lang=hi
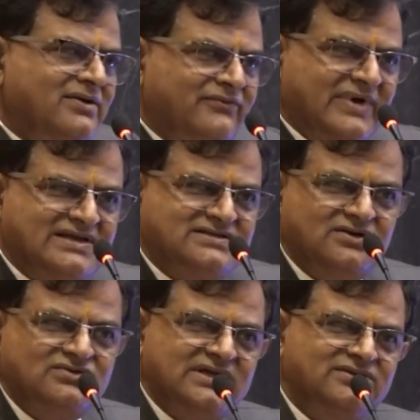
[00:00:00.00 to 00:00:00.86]

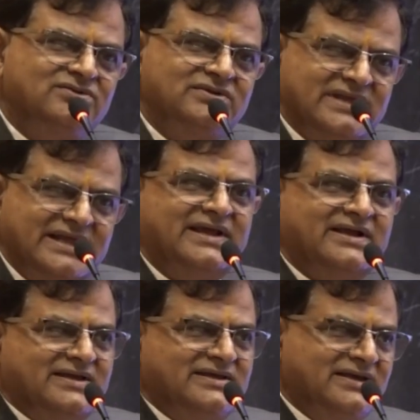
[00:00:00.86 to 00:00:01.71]
वैष्णव जन तो तेने
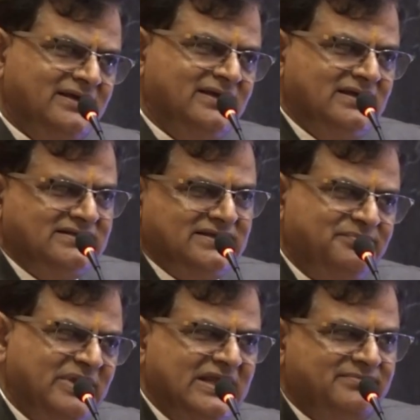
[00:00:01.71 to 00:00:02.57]
कहिए जे
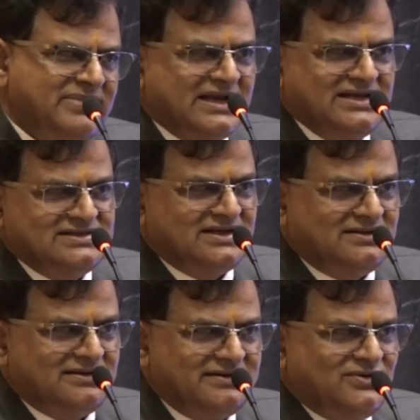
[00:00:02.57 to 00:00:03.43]
पीर पराई
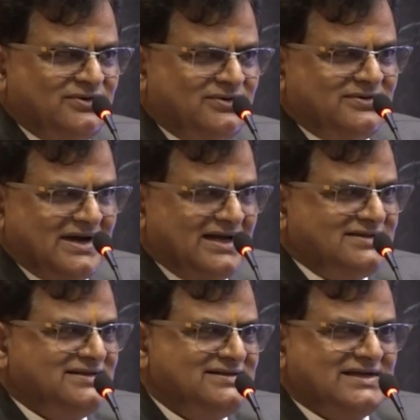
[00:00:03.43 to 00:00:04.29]
जाने रहे तो
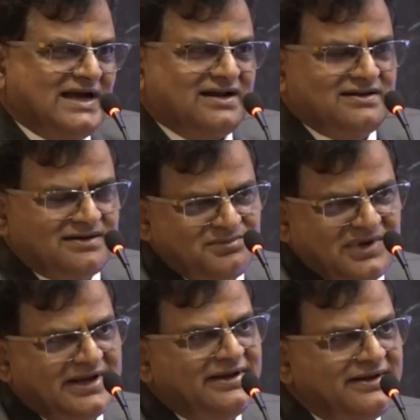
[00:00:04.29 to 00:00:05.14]
आज के इस कार्यक्रम
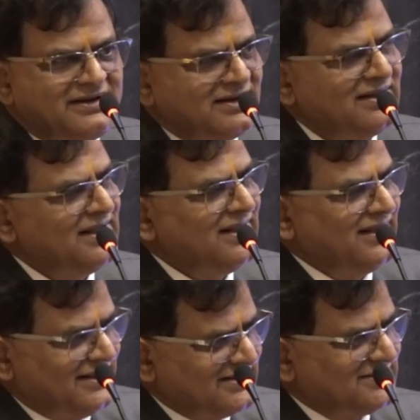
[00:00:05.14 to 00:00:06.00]
में
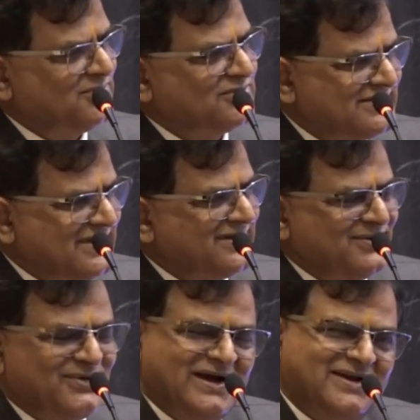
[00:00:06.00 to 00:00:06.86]
इस पुस्तक
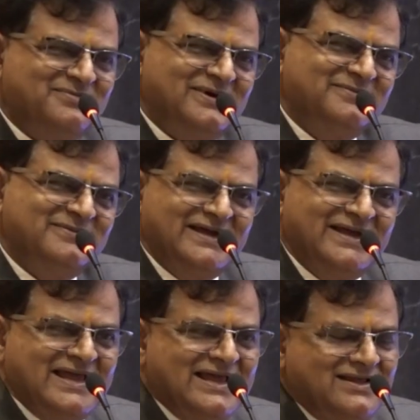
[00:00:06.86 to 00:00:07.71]
लोकार्पण में
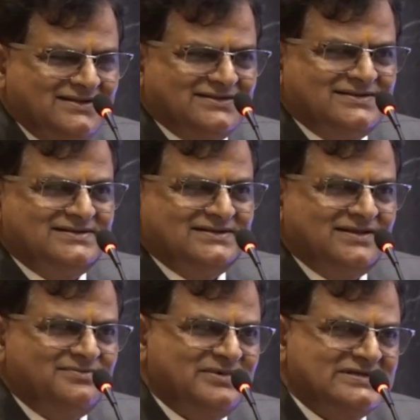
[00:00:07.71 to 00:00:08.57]
जैसे
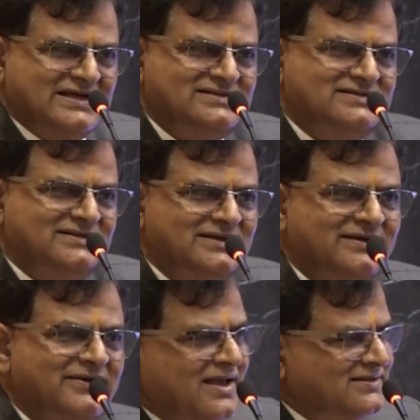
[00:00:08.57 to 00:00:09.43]
जितेंद्र प्रसाद जी
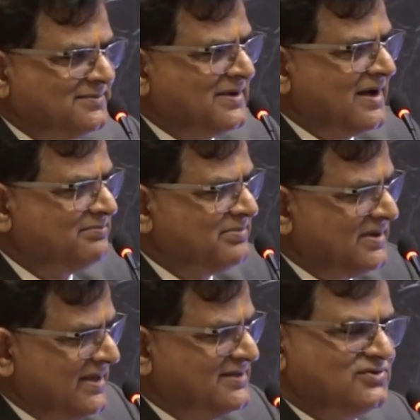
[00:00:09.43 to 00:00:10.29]
जब आप
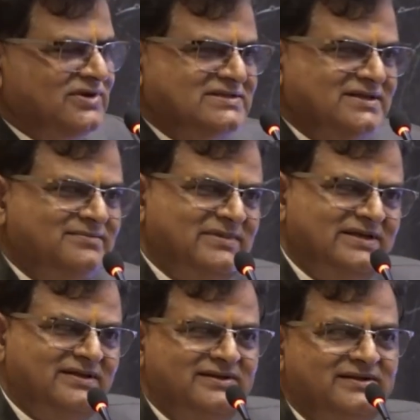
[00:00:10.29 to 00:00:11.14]
एजुकेशन
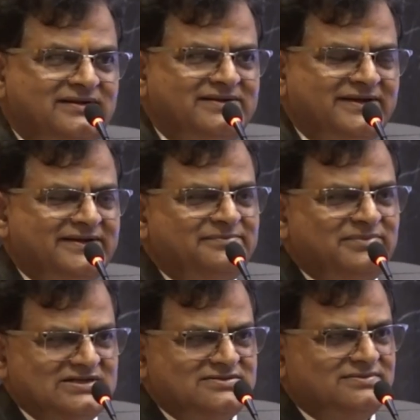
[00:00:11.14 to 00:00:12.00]
में थे
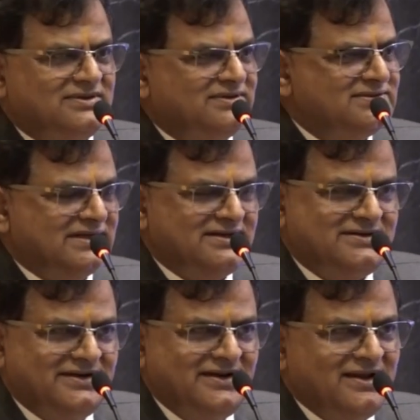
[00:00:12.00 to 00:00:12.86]
प्रिंसिपल
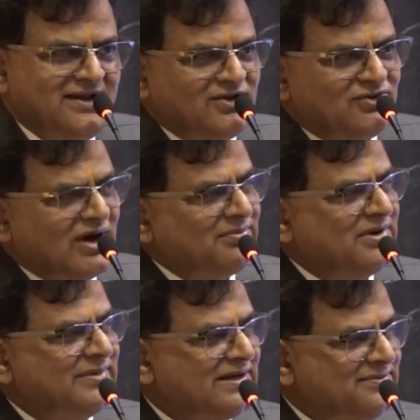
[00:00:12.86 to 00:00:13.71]
सेक्रेटरी तो
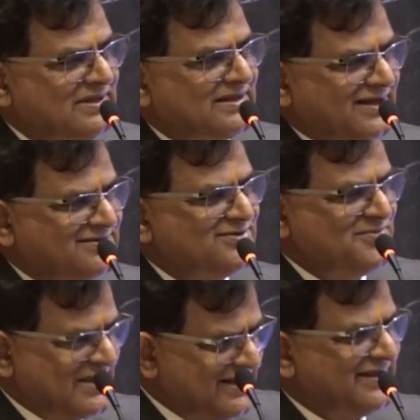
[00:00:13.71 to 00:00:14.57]
आपने मेरी पिताजी और
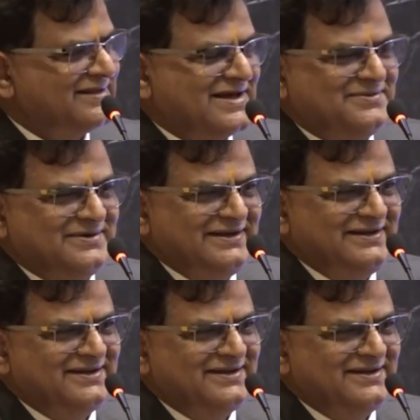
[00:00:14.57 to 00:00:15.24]
मेरी किताबें